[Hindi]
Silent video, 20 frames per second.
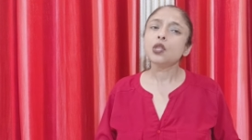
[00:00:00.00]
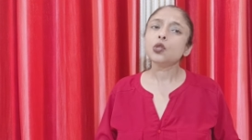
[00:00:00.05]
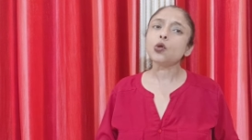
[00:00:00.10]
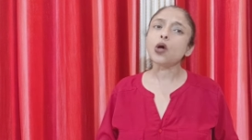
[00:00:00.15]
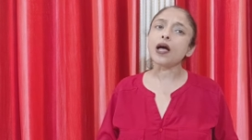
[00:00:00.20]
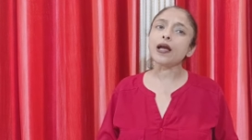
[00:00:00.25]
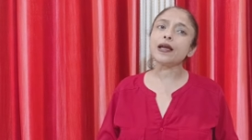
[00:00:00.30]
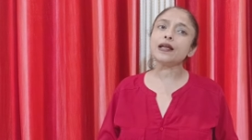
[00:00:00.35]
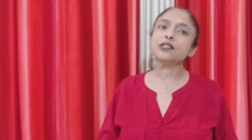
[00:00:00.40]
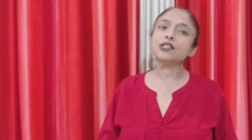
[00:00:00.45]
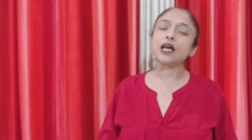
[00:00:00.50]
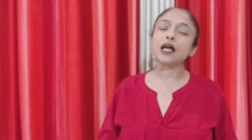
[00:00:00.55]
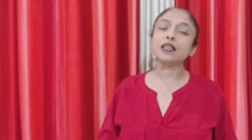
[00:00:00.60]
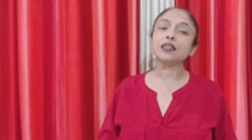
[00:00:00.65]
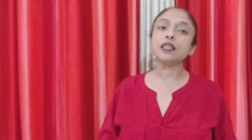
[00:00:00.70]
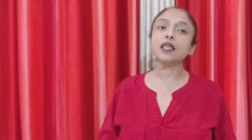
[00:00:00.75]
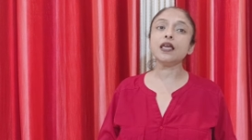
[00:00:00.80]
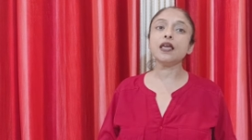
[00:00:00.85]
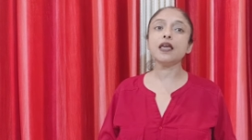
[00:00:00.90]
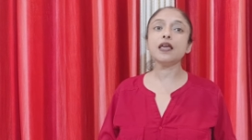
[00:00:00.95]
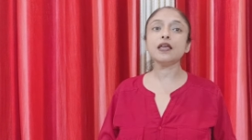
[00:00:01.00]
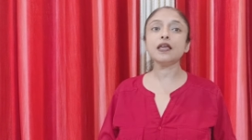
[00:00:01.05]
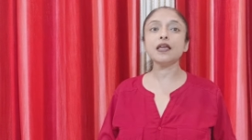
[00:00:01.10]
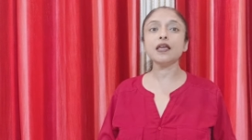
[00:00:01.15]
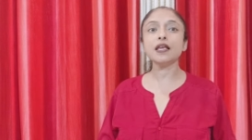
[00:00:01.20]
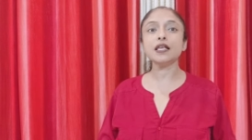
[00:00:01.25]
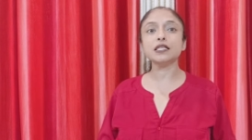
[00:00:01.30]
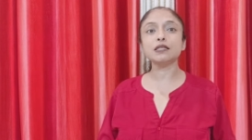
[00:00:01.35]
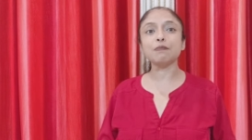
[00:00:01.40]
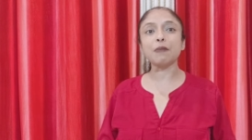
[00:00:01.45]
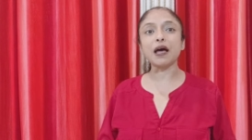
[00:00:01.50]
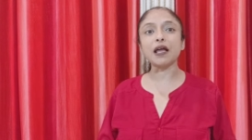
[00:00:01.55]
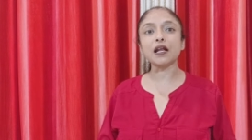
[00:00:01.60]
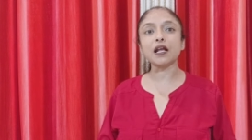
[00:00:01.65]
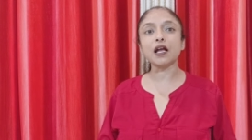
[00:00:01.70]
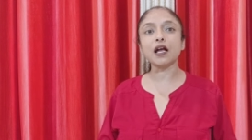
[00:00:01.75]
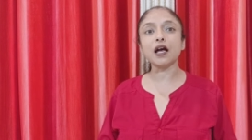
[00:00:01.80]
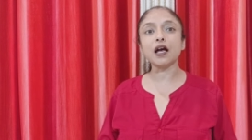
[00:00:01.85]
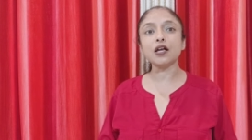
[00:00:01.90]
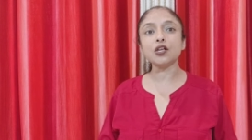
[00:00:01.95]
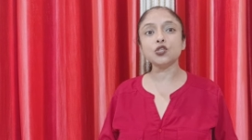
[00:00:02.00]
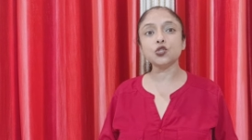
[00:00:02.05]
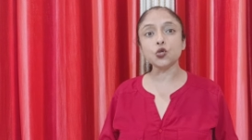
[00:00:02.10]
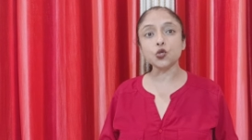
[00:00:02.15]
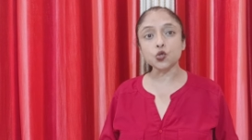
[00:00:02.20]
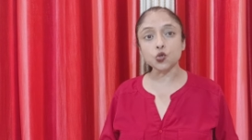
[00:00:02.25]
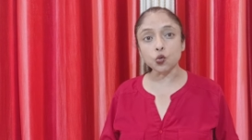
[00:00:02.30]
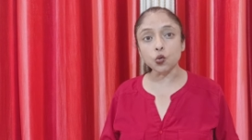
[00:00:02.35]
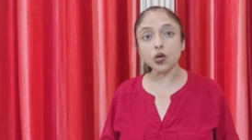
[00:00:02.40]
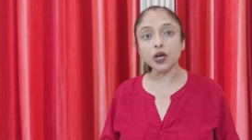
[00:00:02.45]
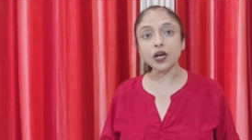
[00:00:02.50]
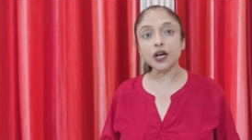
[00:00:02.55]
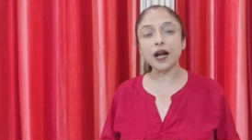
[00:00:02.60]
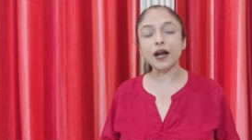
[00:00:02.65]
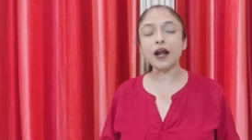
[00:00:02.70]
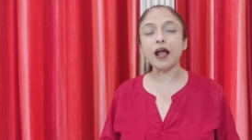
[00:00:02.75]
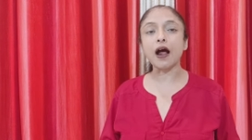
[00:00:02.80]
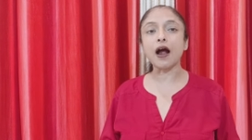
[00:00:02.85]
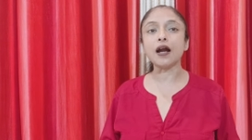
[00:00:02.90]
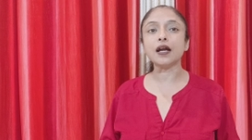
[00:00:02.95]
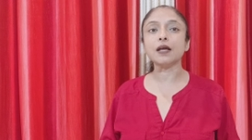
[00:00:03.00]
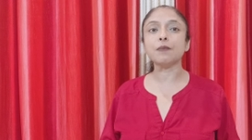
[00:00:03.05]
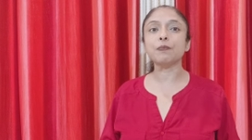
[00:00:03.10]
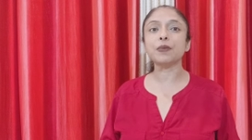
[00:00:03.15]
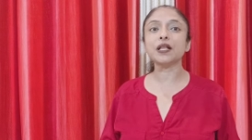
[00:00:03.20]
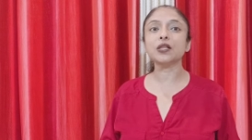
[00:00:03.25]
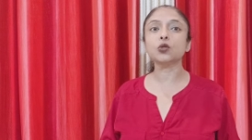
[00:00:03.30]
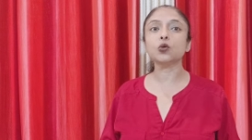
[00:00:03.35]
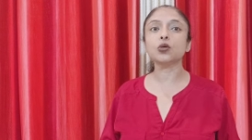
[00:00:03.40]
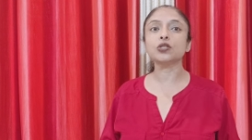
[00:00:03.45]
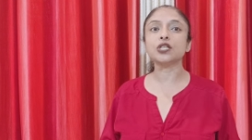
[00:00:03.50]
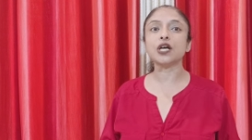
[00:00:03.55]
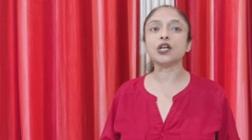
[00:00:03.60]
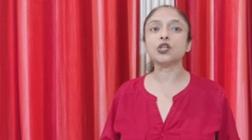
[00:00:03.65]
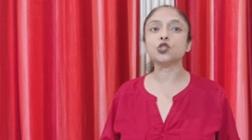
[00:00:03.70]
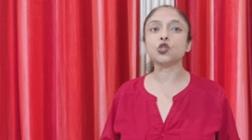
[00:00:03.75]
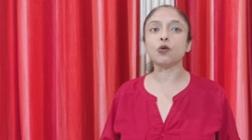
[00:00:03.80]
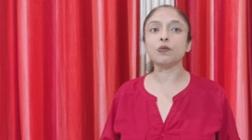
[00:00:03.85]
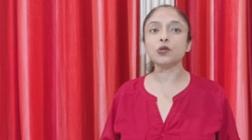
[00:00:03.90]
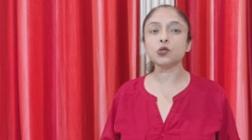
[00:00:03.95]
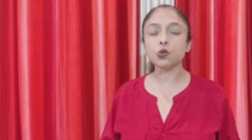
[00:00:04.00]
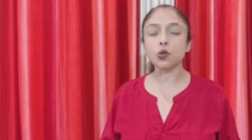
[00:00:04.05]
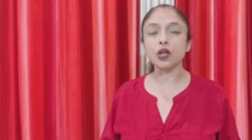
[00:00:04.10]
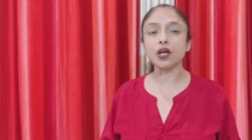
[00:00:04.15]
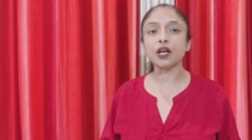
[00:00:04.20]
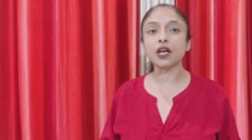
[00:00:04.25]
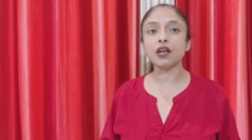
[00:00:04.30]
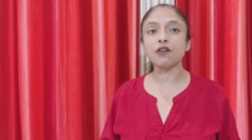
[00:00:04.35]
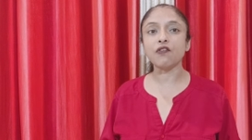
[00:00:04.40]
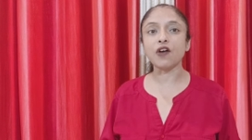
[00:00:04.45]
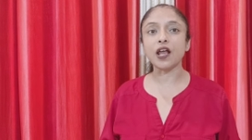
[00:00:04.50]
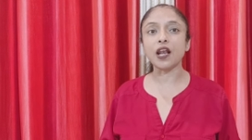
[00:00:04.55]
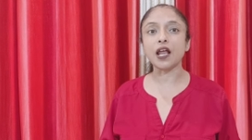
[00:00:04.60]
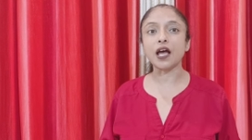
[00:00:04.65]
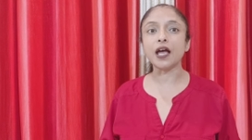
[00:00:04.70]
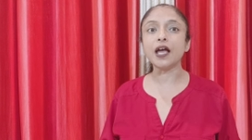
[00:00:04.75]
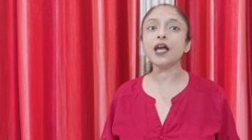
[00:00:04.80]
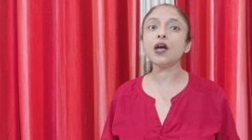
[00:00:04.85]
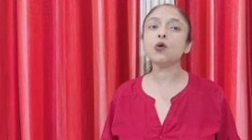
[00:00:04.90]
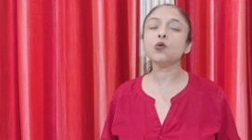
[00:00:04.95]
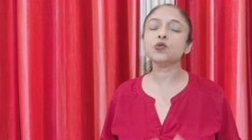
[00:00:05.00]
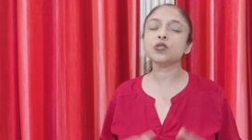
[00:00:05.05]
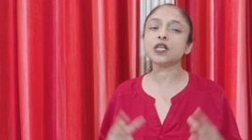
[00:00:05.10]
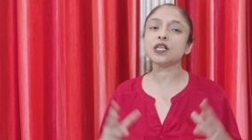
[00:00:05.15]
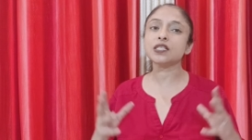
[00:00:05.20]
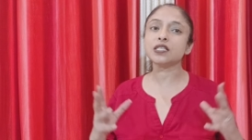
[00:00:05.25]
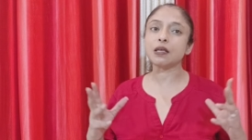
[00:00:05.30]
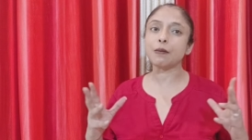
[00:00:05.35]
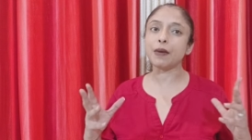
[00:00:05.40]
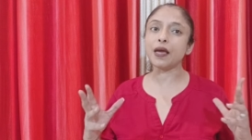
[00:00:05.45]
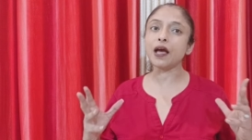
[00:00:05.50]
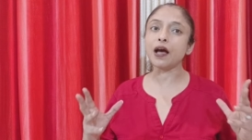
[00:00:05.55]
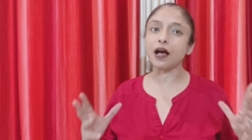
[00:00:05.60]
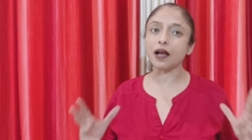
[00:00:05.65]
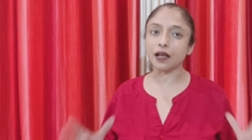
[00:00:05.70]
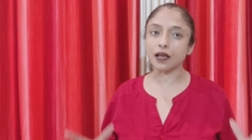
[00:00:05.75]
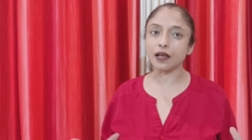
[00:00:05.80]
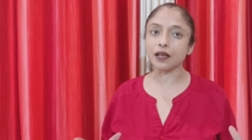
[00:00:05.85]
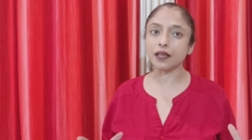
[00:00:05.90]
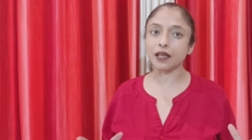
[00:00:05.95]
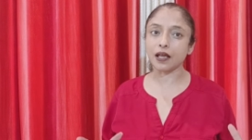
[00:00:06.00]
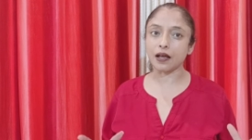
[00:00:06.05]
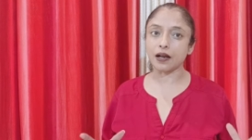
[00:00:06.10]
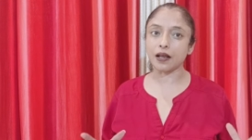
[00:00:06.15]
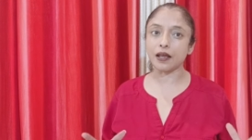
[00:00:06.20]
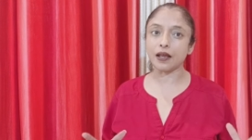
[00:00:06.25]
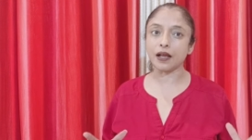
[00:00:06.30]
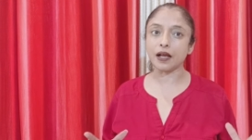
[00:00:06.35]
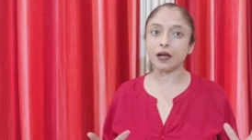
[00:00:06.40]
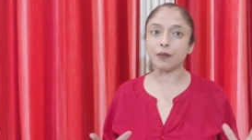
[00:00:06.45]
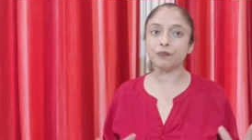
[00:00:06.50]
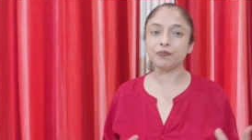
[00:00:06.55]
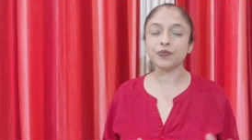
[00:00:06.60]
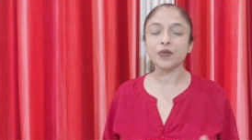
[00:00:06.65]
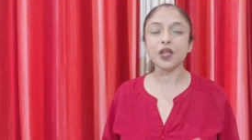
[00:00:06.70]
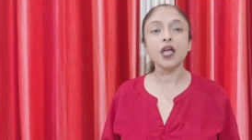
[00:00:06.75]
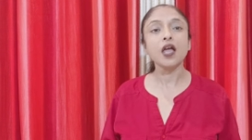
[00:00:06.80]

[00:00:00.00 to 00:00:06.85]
तो आखिर जानते हैं कि इस बार का जो सूर्य ग्रहण 8 अप्रैल 2024 को लगने वाला है उसका समय आखिर क्या रहेगा